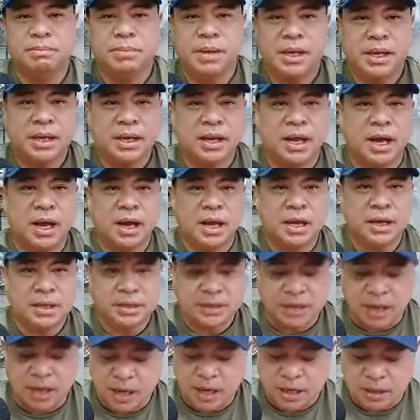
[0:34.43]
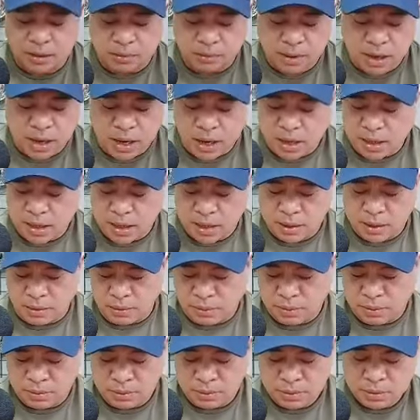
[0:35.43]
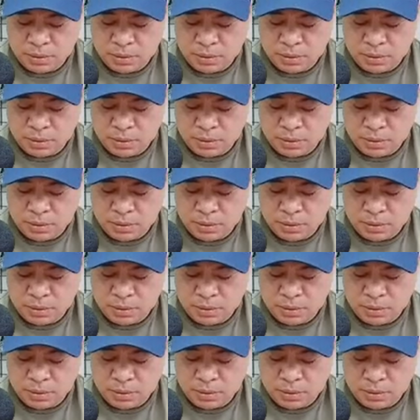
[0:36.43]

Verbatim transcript: pila sa araw-araw.